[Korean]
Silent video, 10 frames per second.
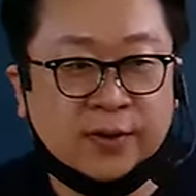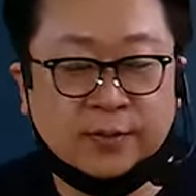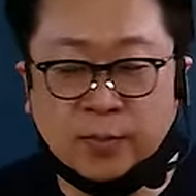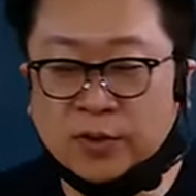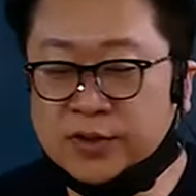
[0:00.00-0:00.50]

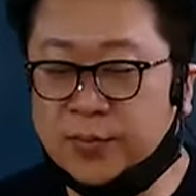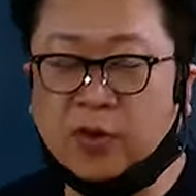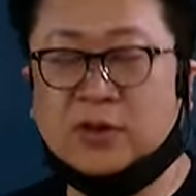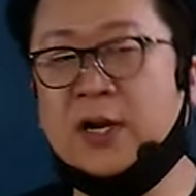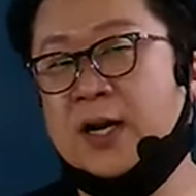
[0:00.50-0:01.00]
그럼 먼저
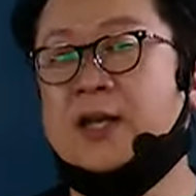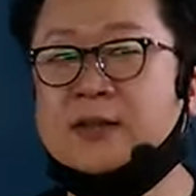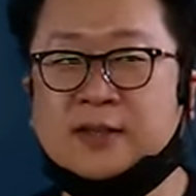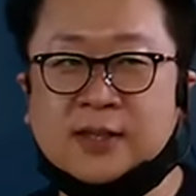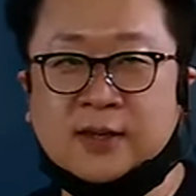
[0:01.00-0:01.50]
뭐를
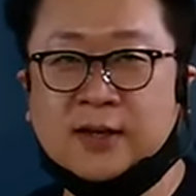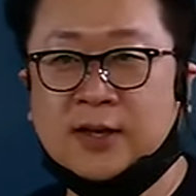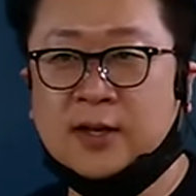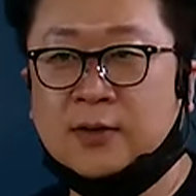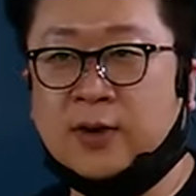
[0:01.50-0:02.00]
하라는 뜻이에요?
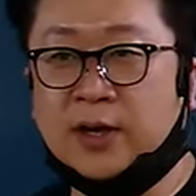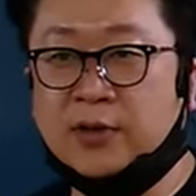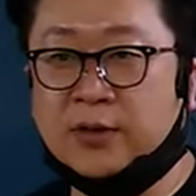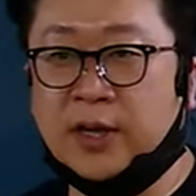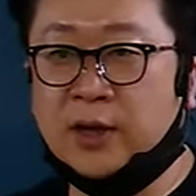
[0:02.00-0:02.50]

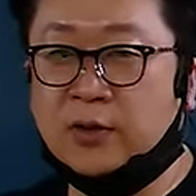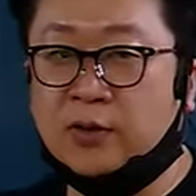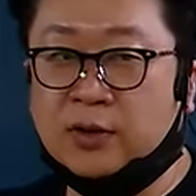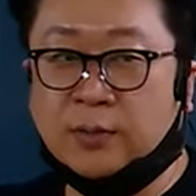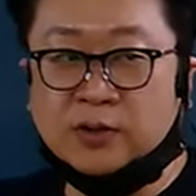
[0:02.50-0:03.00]

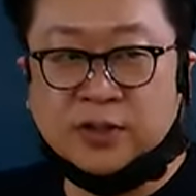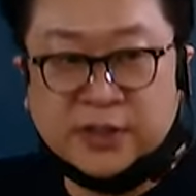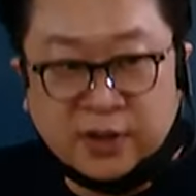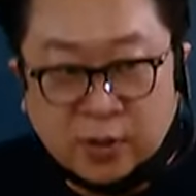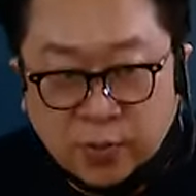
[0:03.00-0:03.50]
광역계획권을 먼저
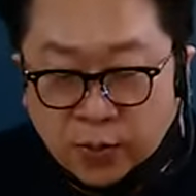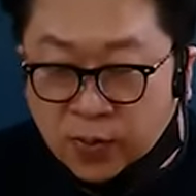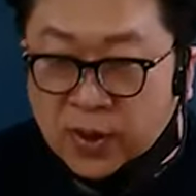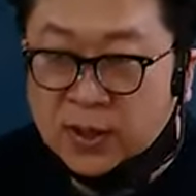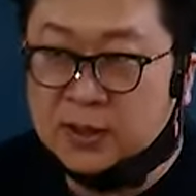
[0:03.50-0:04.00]

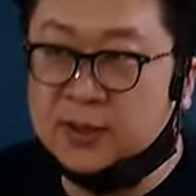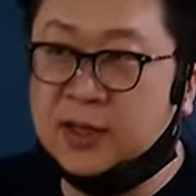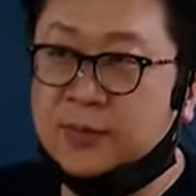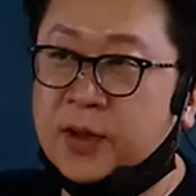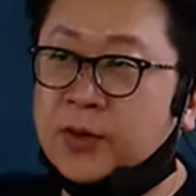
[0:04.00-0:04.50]
지하고 그
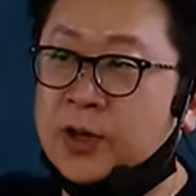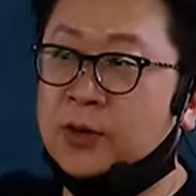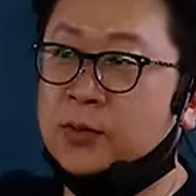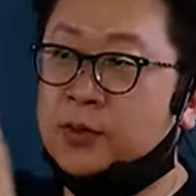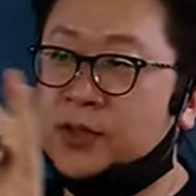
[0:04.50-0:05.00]
다음에
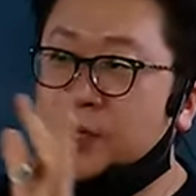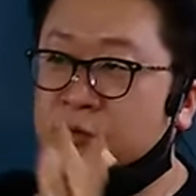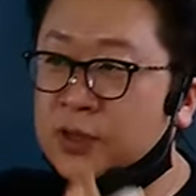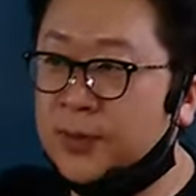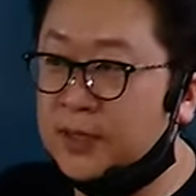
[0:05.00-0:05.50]
광역도시계획
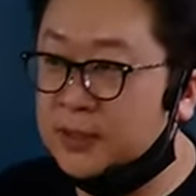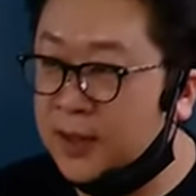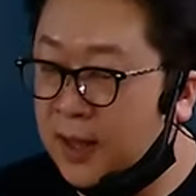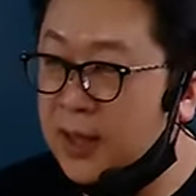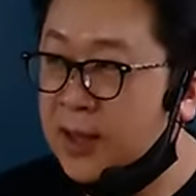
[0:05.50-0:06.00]

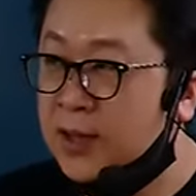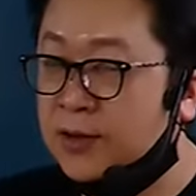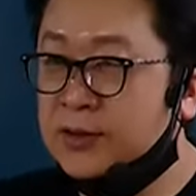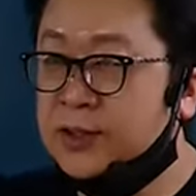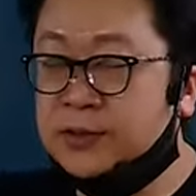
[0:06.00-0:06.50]
수립하는데
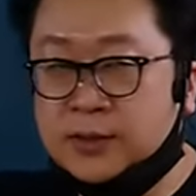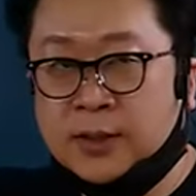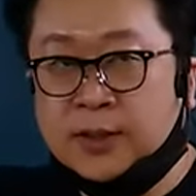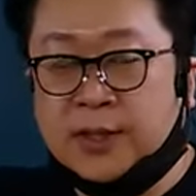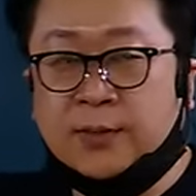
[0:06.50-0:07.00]
현재
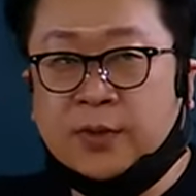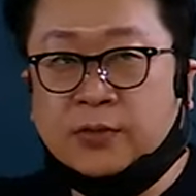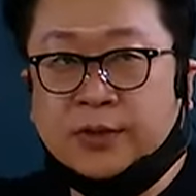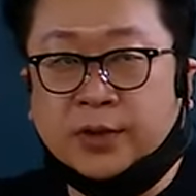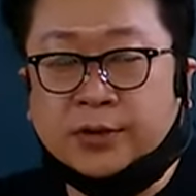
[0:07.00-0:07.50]

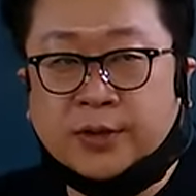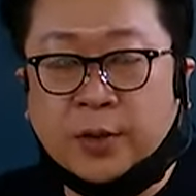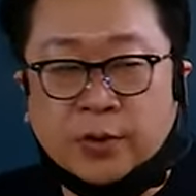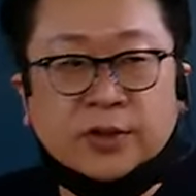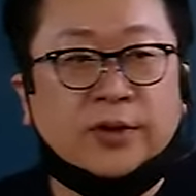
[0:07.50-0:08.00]
대한민국
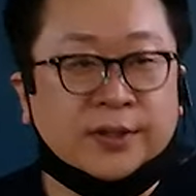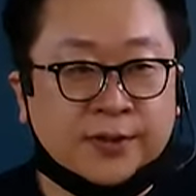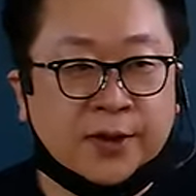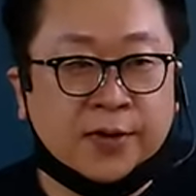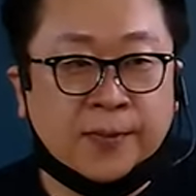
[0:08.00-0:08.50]
6개 권역이
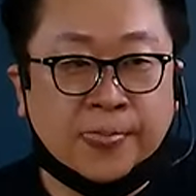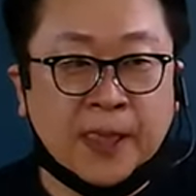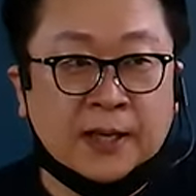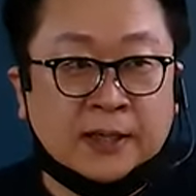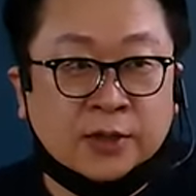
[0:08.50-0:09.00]
있어요.
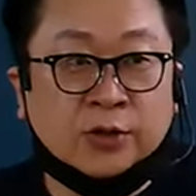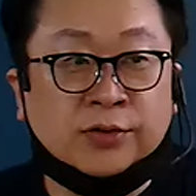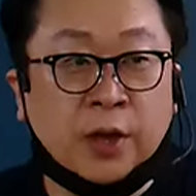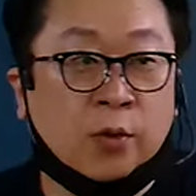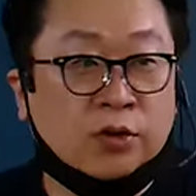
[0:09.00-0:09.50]
그
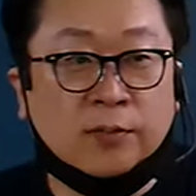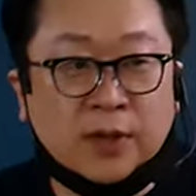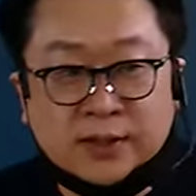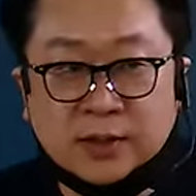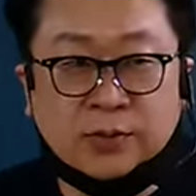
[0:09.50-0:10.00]
6개
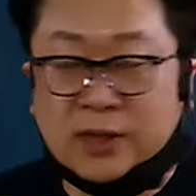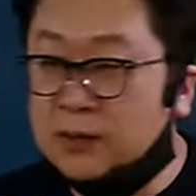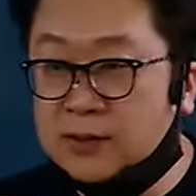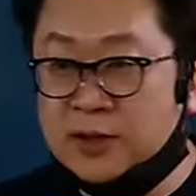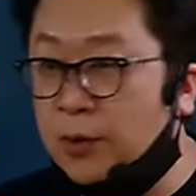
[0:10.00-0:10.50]
권역만 짜고
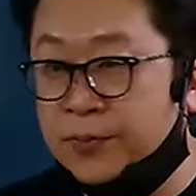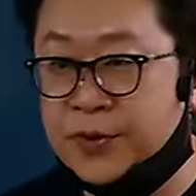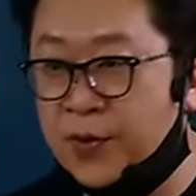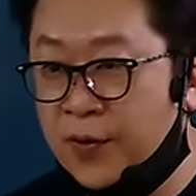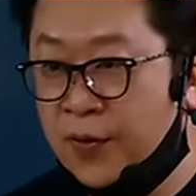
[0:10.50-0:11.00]
다른 데는
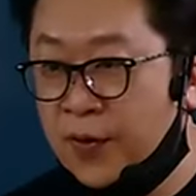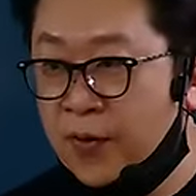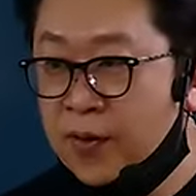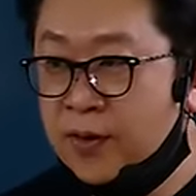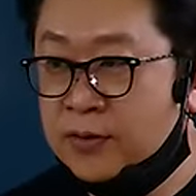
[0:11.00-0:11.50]
없어.
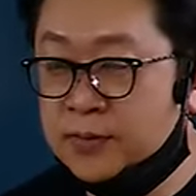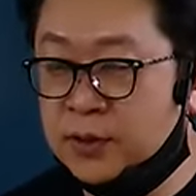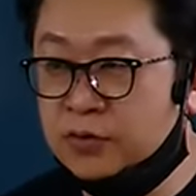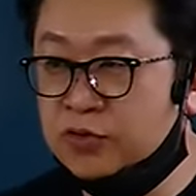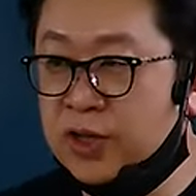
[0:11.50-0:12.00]
그럼
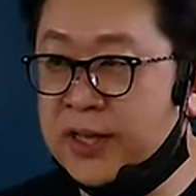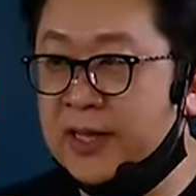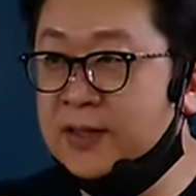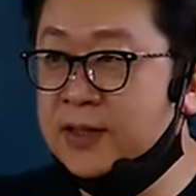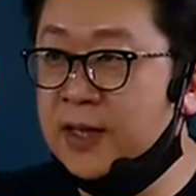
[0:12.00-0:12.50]
전국에 다
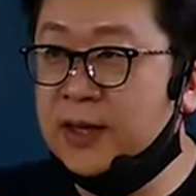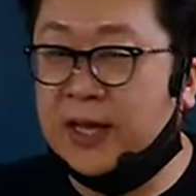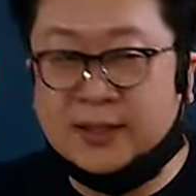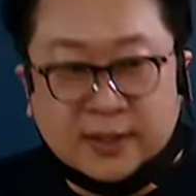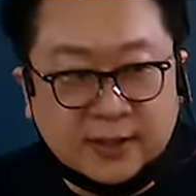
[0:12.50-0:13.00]
있는 계획이
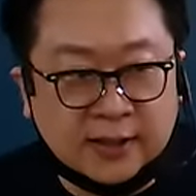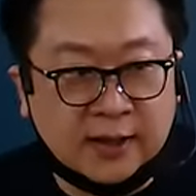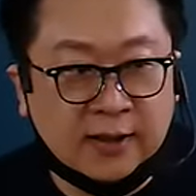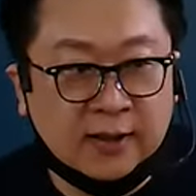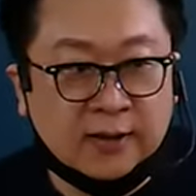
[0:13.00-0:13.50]
아니란 얘기네.